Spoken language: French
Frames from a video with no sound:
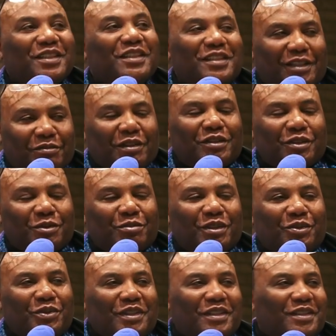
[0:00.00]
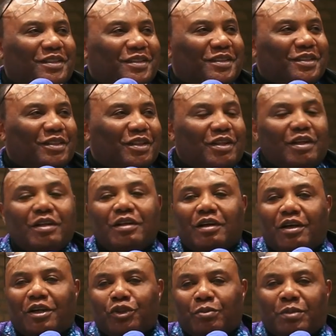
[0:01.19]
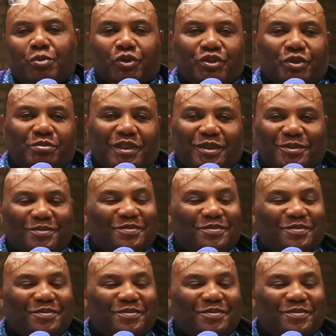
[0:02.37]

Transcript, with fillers: Ça va très bien. Comment vous portez Ah, je me porte bien.